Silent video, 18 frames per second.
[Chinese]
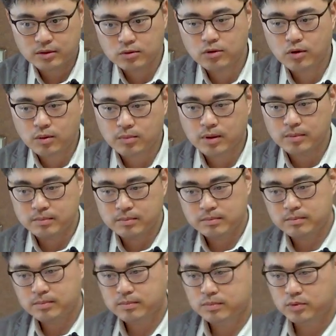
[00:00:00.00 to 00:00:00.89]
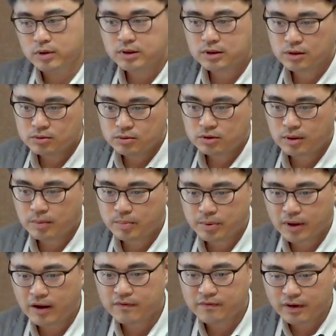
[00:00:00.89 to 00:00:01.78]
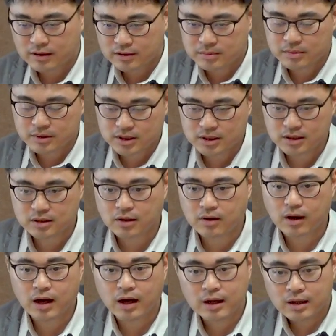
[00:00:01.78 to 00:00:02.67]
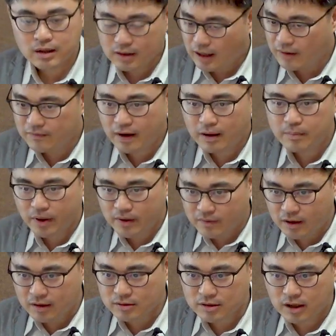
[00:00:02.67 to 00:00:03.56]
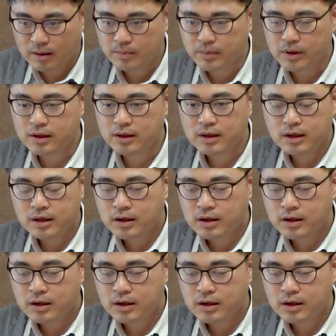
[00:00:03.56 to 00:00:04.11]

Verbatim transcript: 如果我们 resolution 不要放那么细的话，南方、北方有差别。